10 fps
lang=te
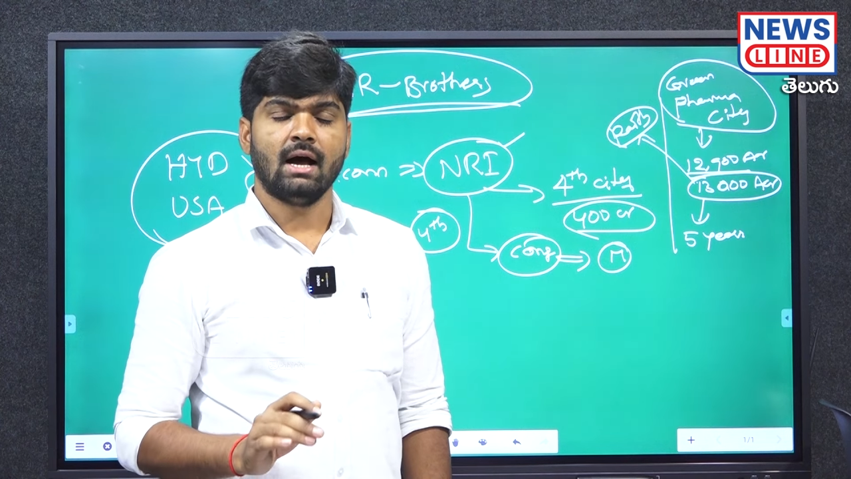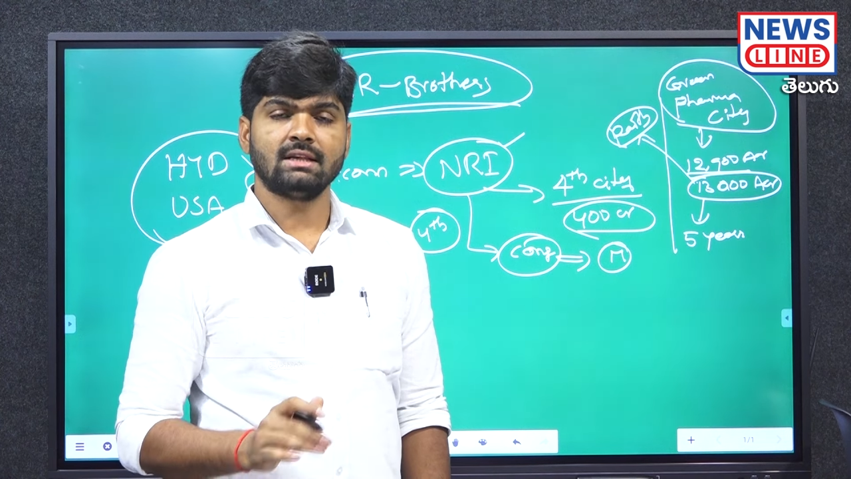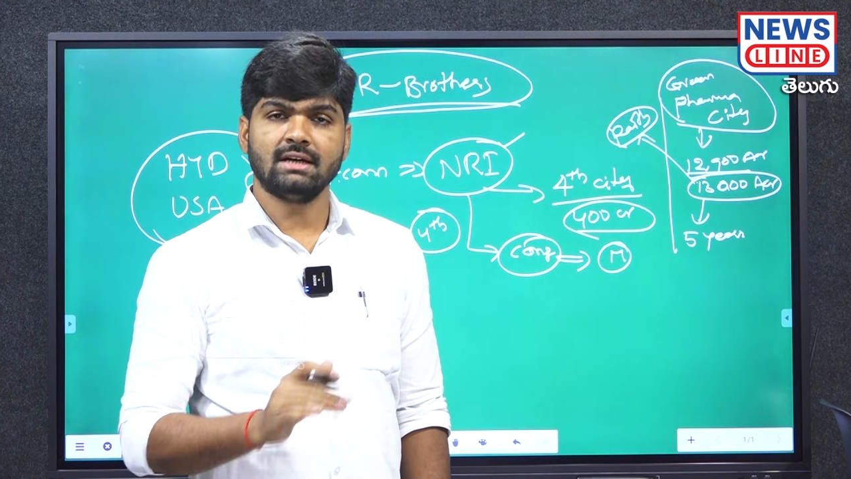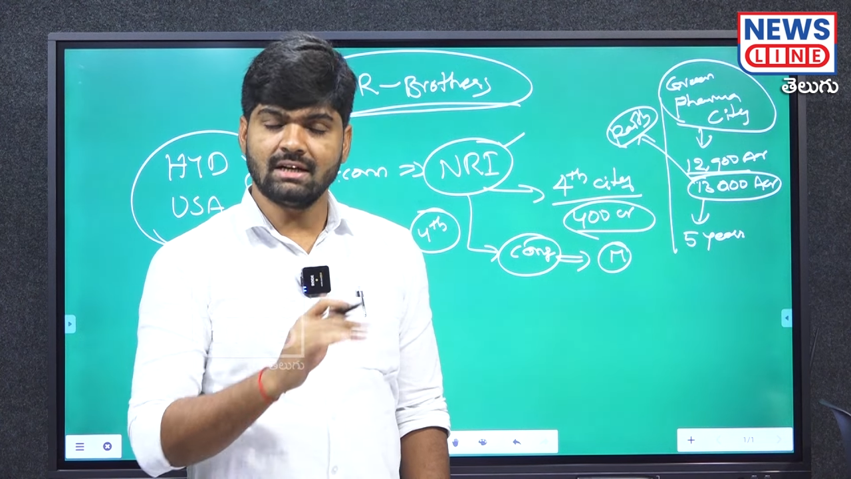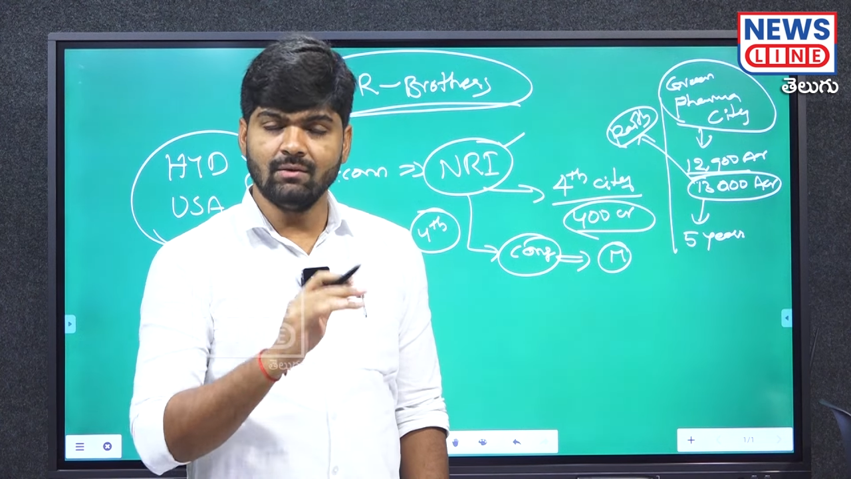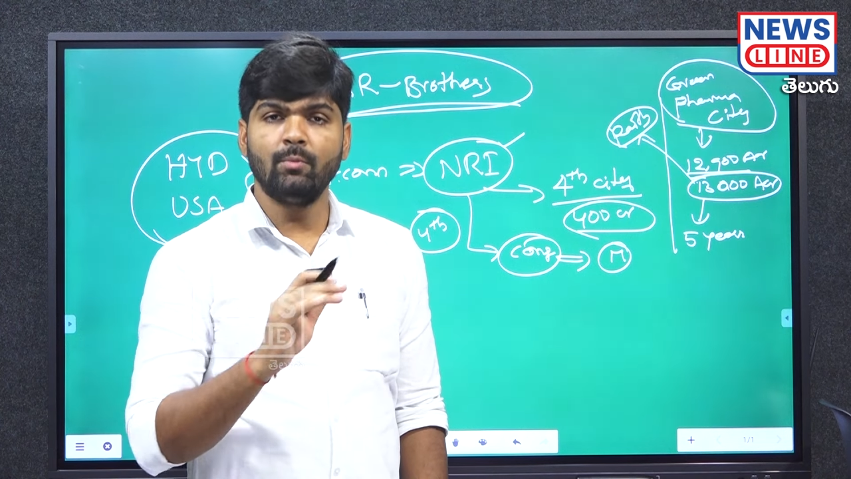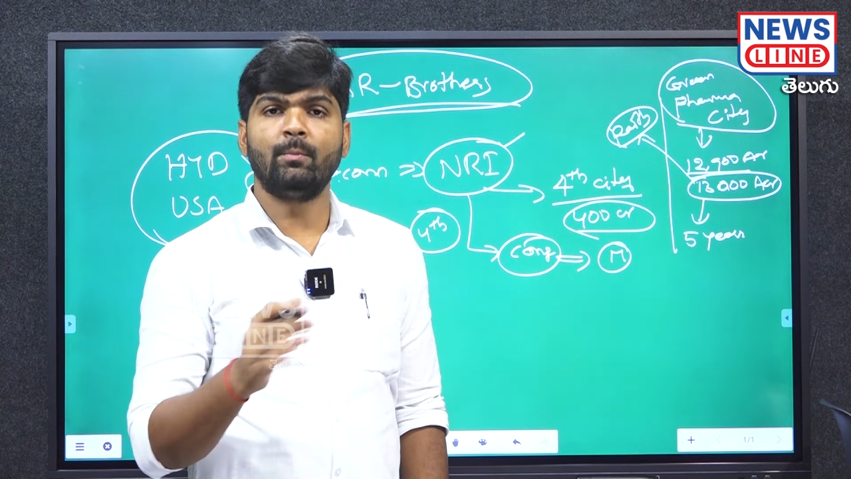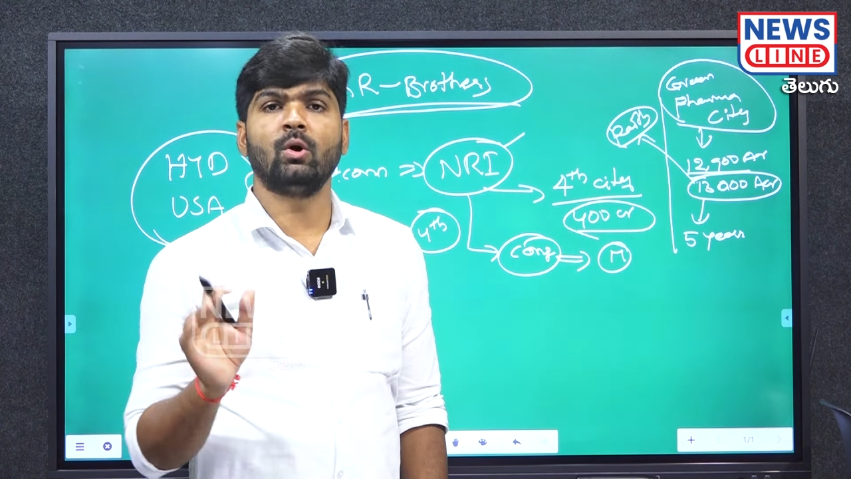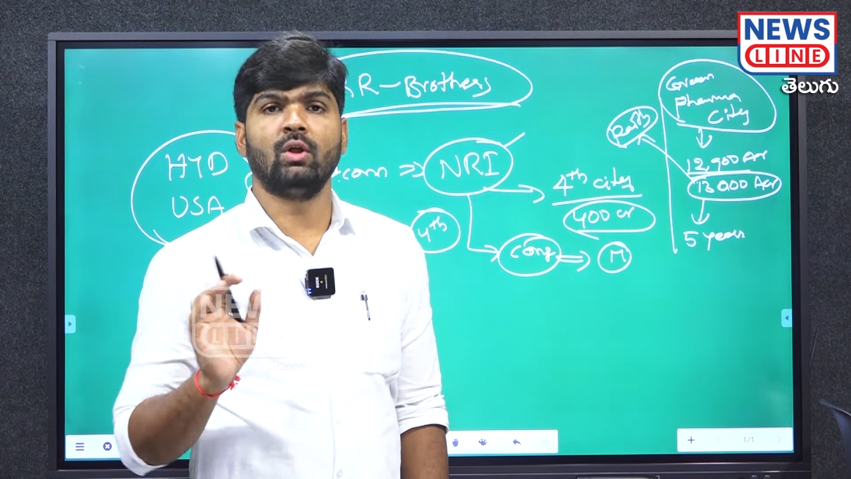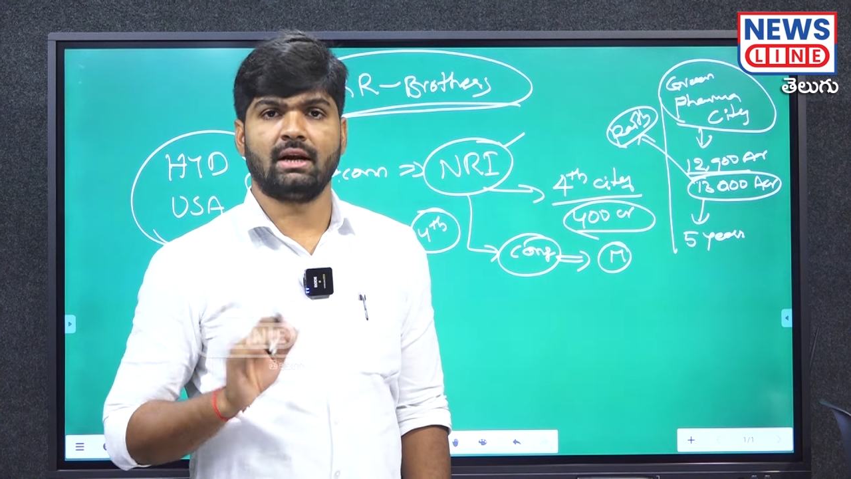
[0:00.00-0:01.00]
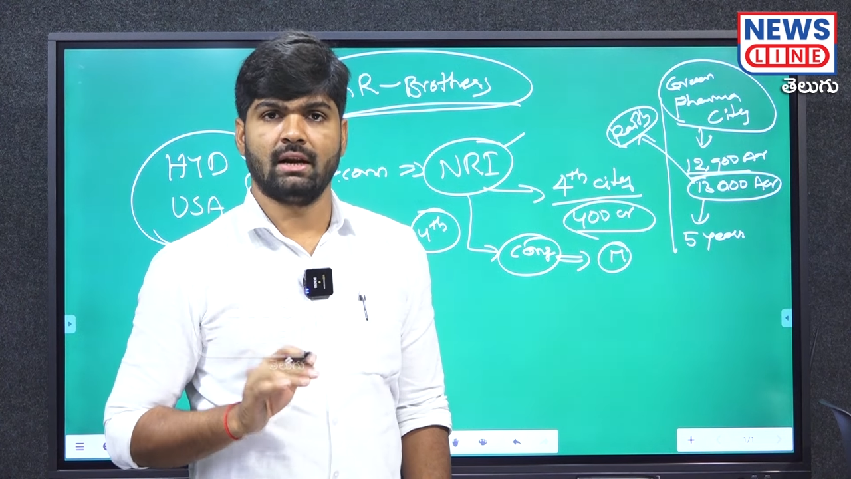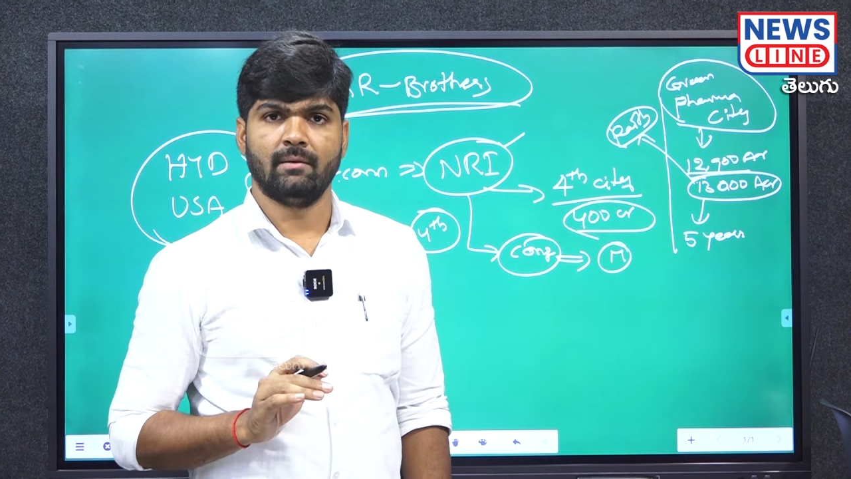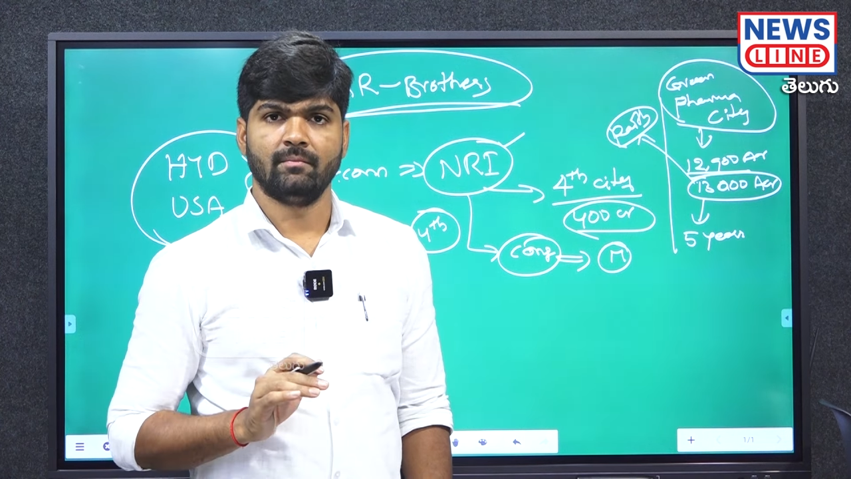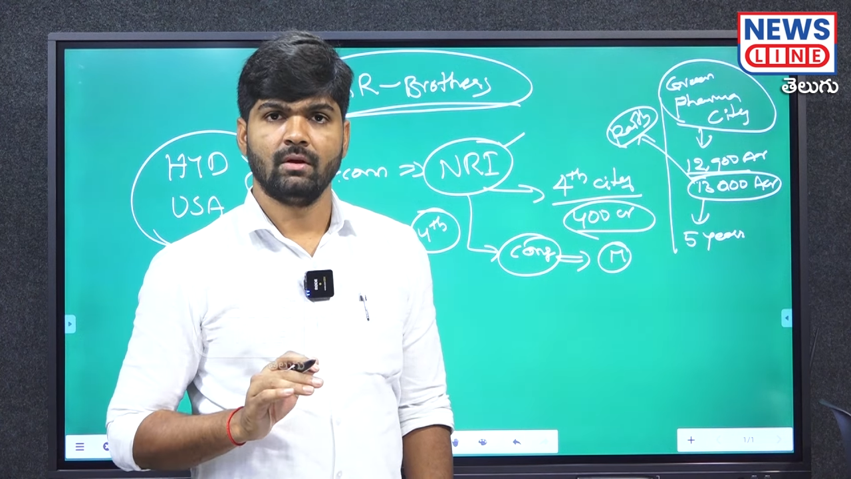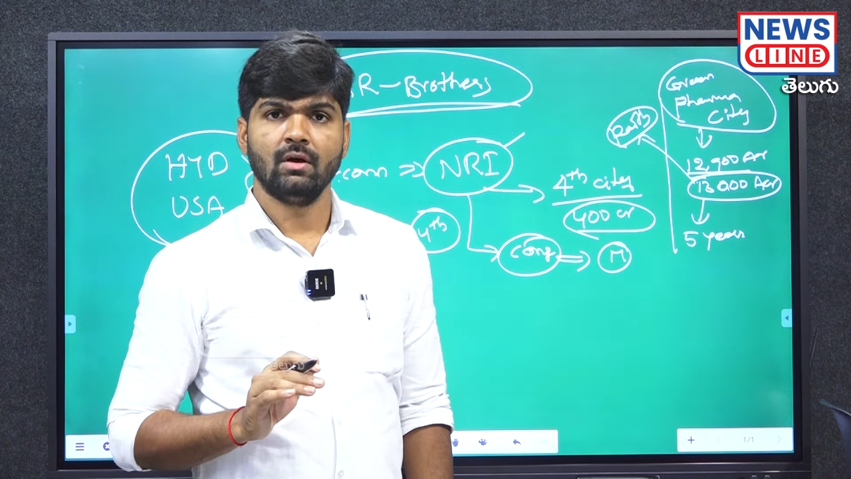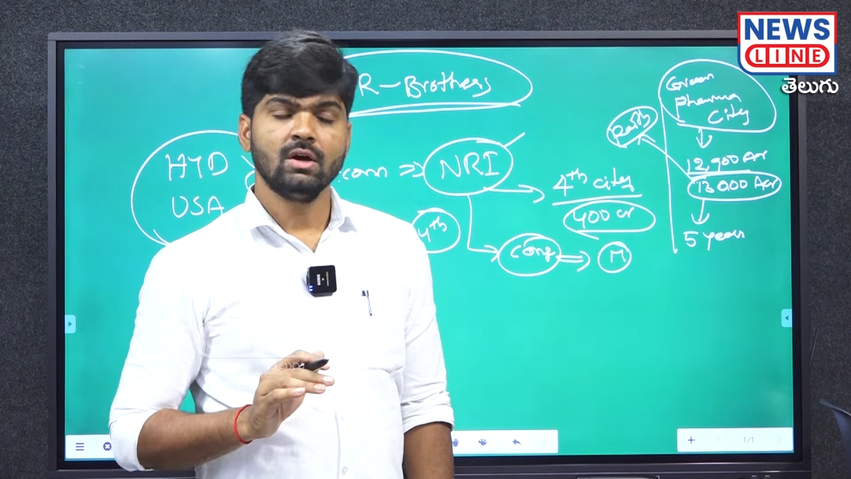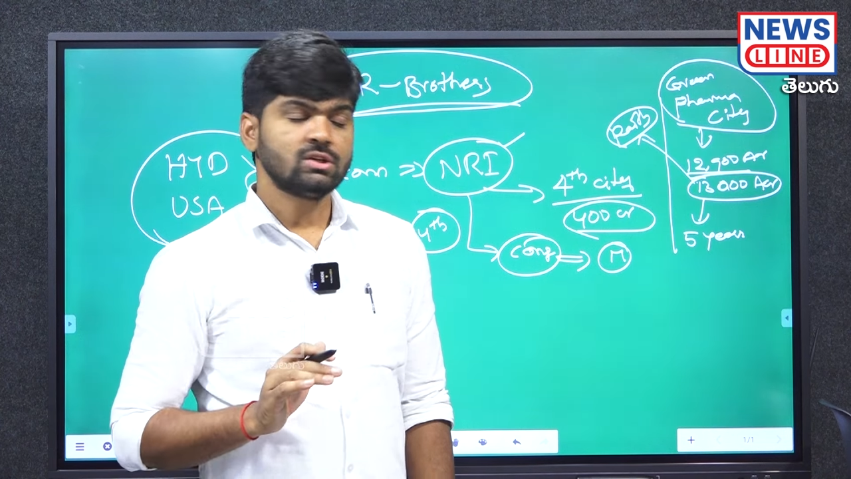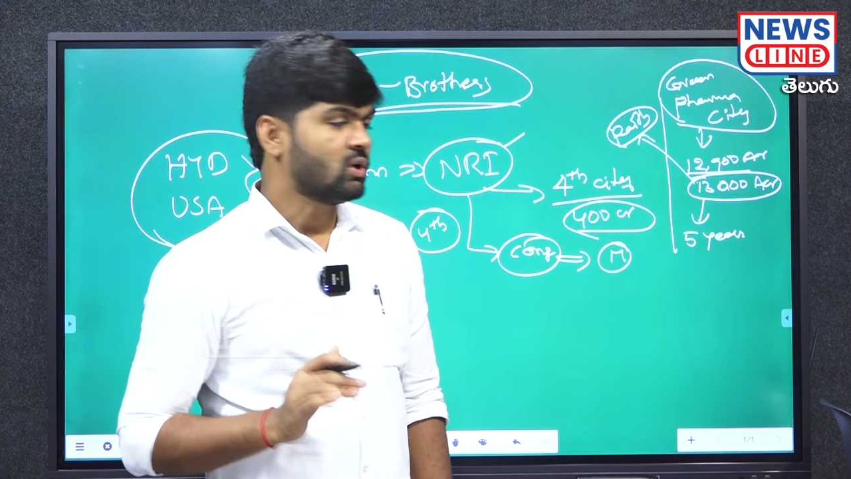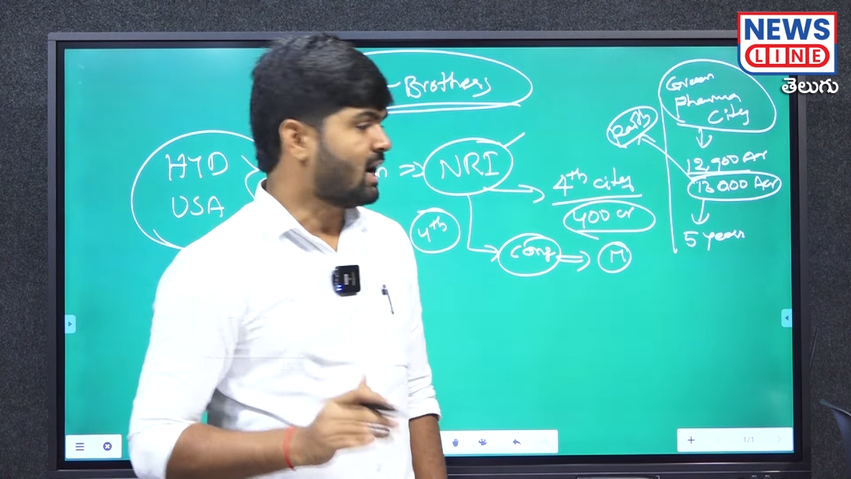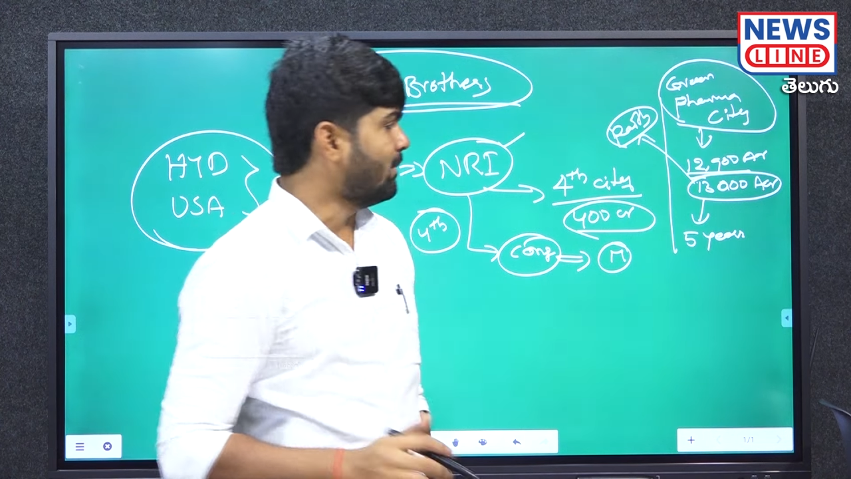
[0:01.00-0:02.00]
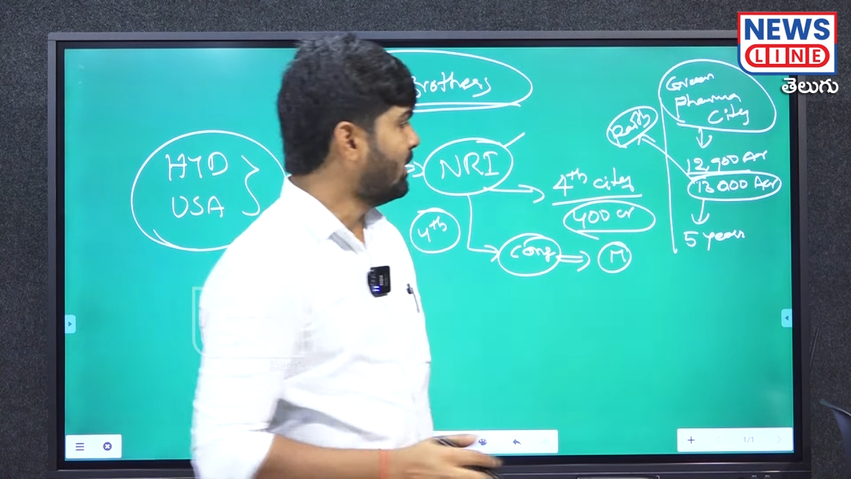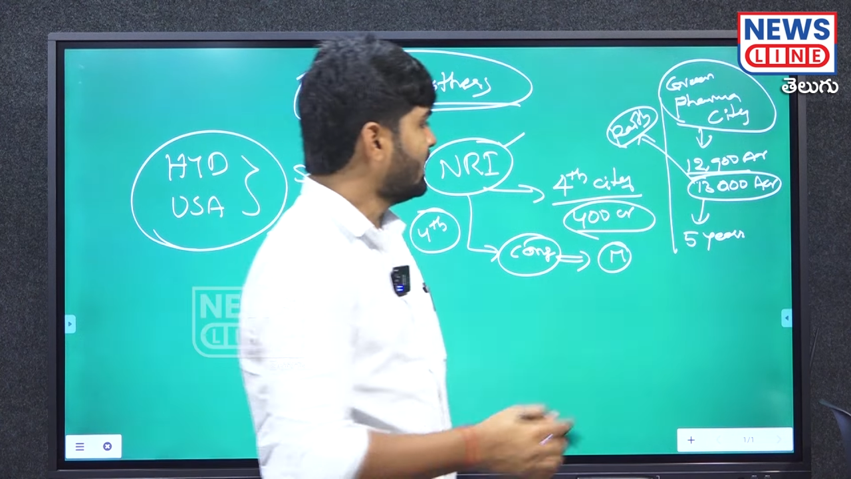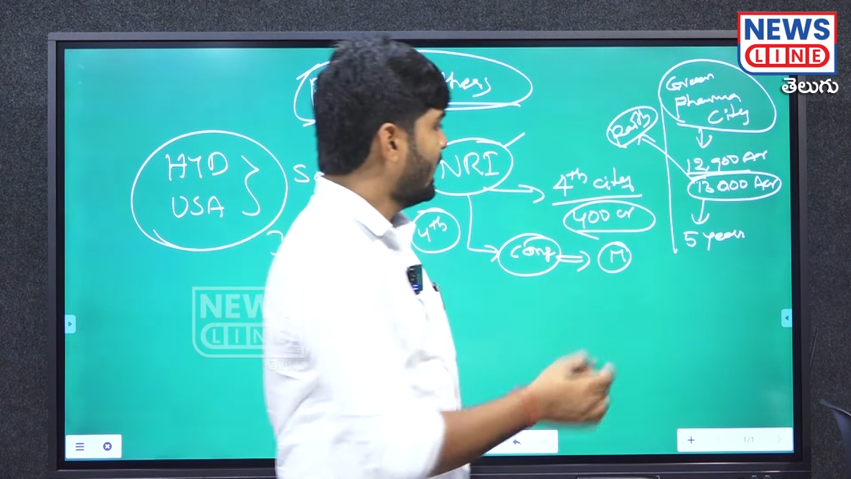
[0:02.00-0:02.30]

ఆ చట్టం ఒప్పుకోదు అట్లా సో కాబట్టి